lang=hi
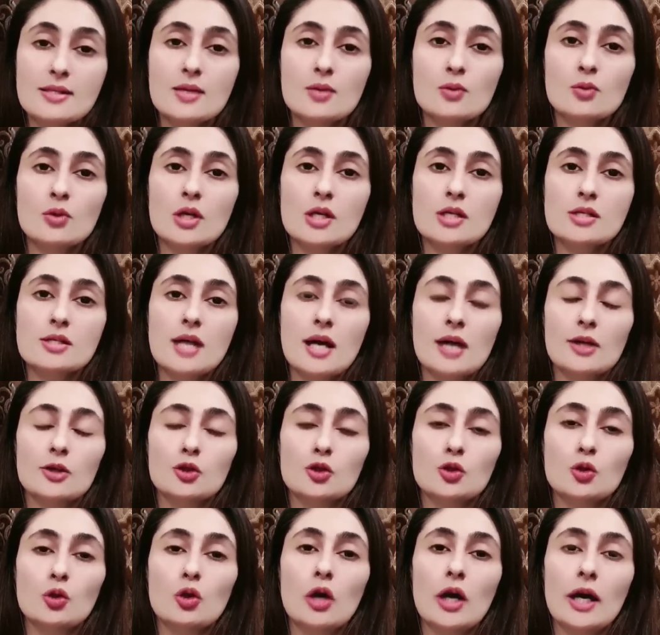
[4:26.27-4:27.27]
से उनके साथ
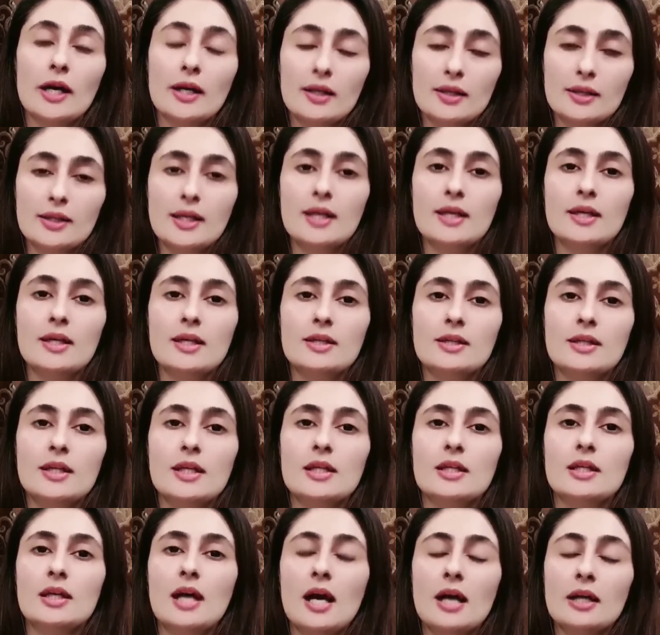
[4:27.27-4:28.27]
जो हरकतें की थी
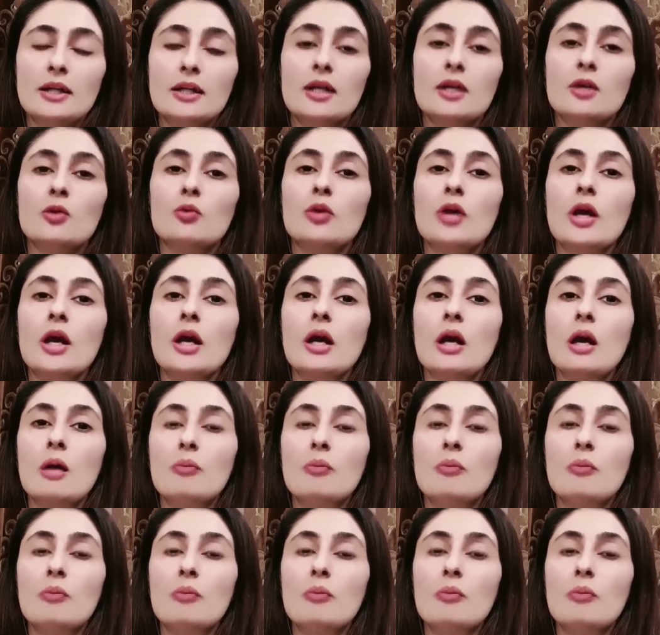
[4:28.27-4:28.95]
यहाँ तक कि उनके